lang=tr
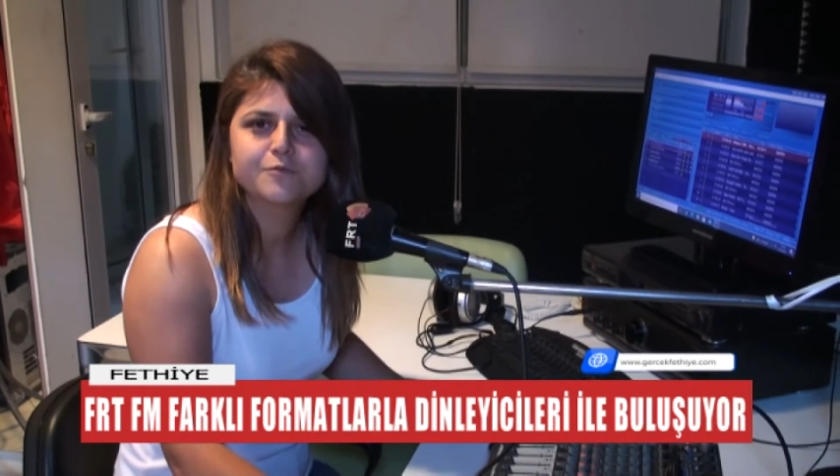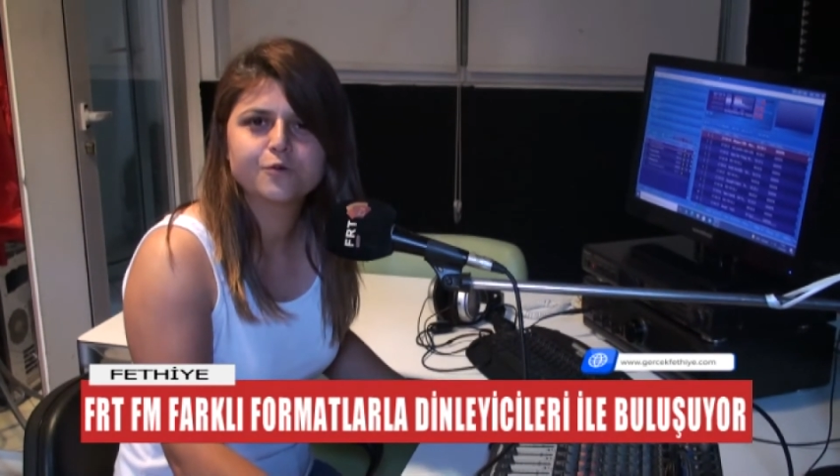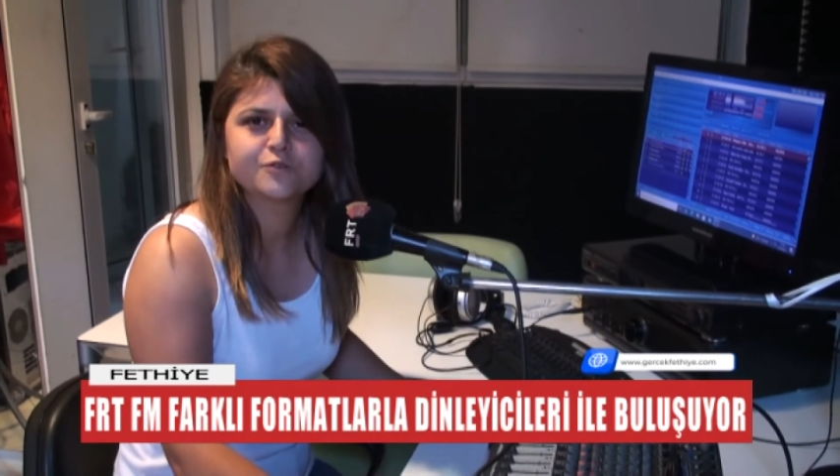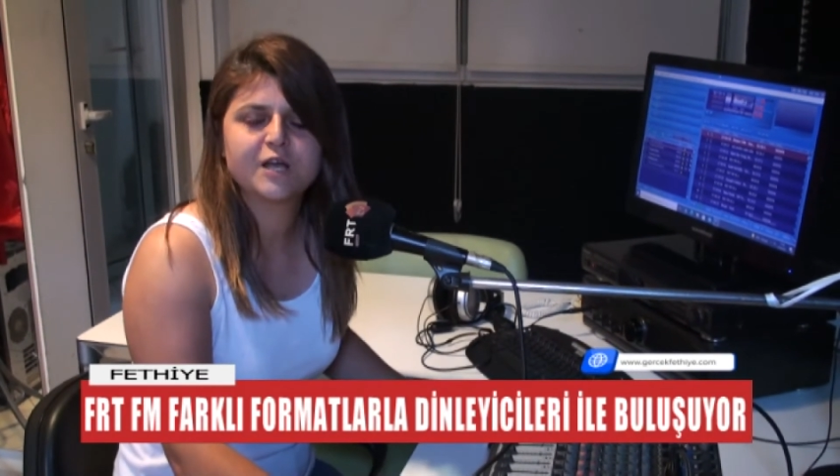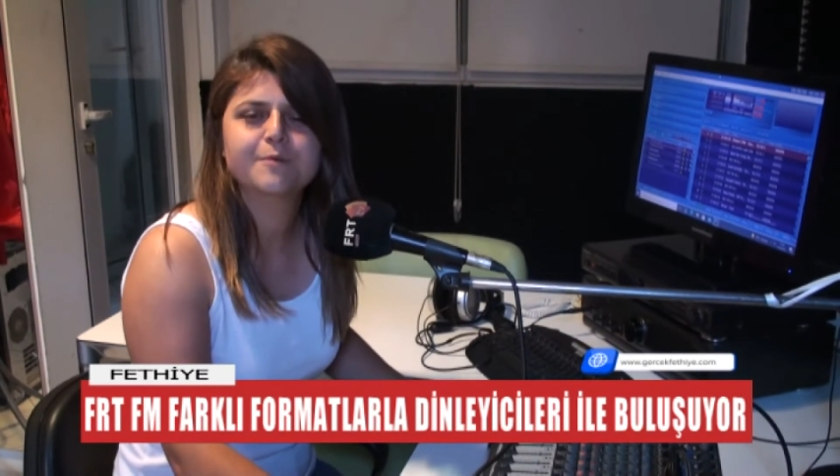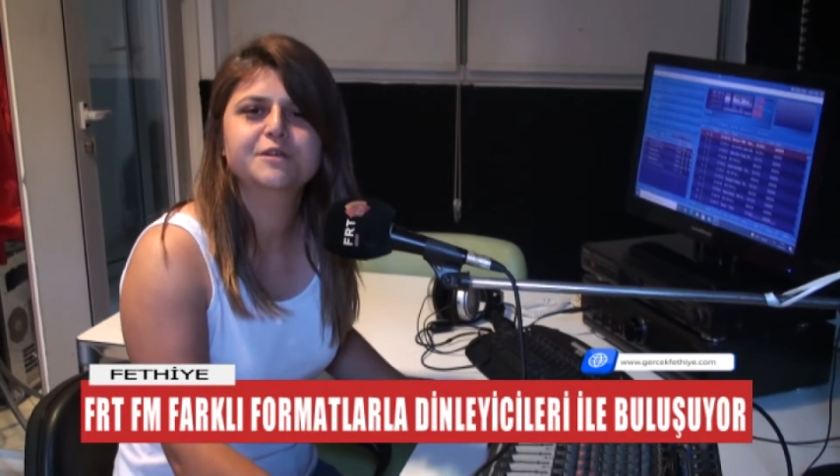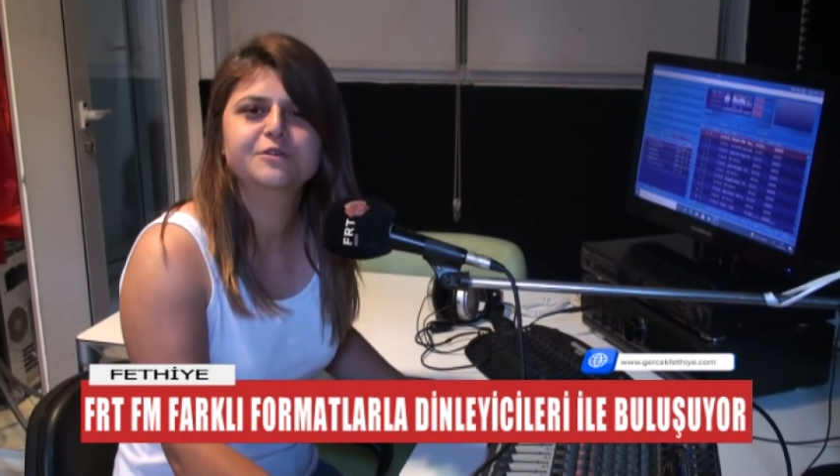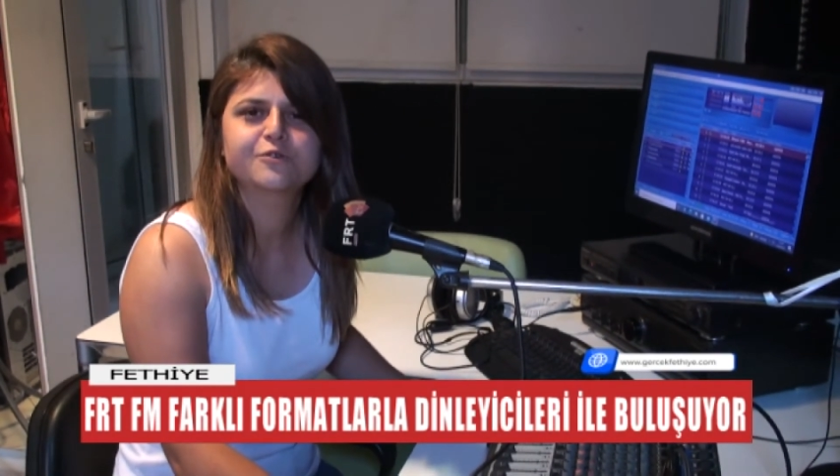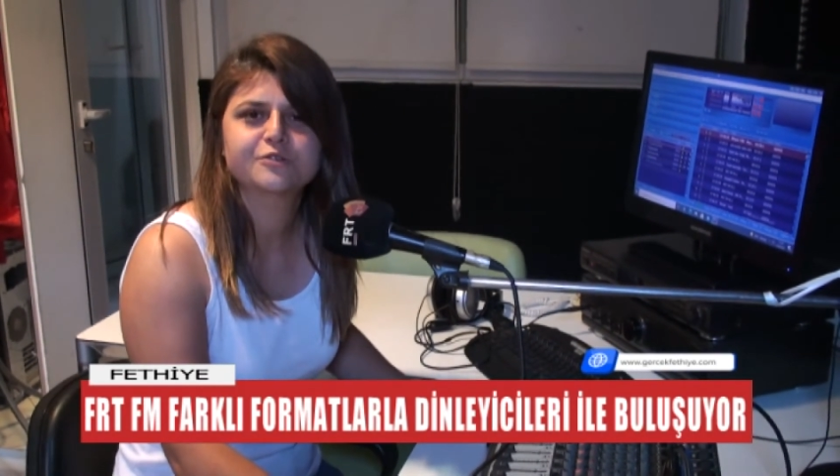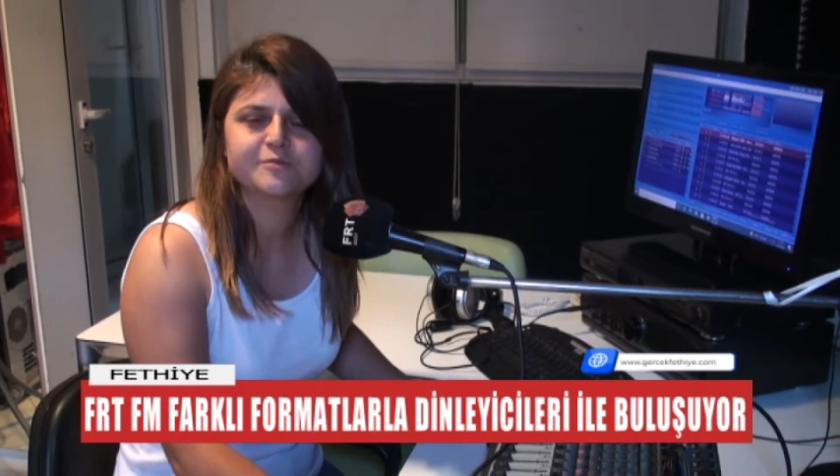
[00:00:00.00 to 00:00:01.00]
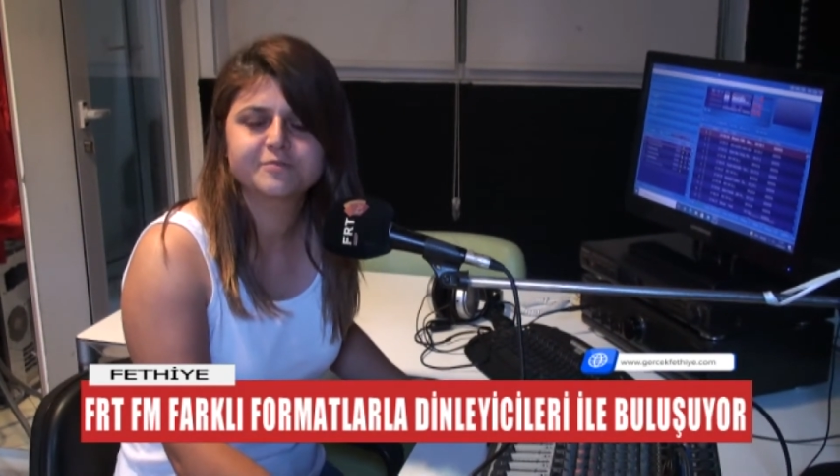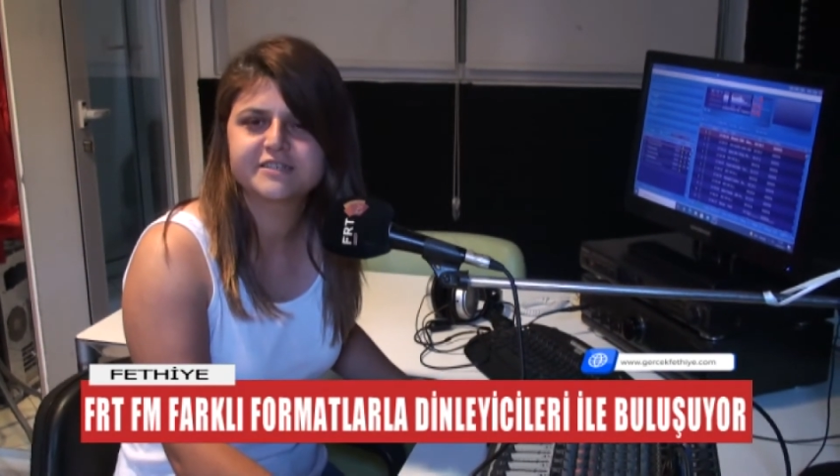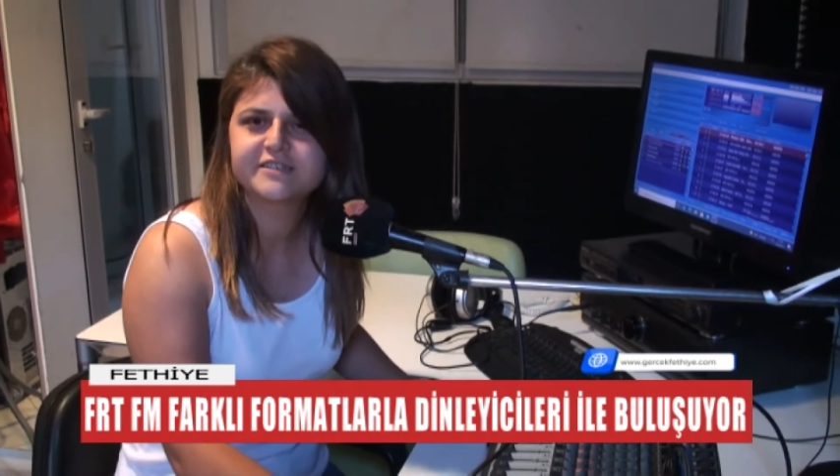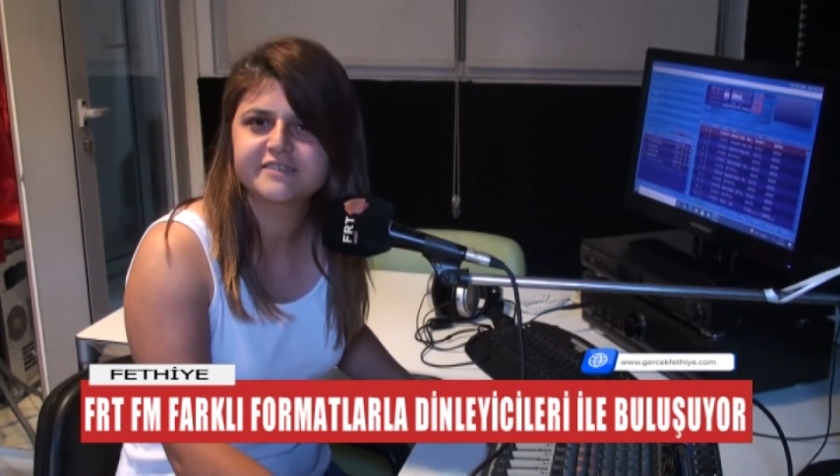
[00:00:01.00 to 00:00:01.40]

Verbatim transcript: 91.1'de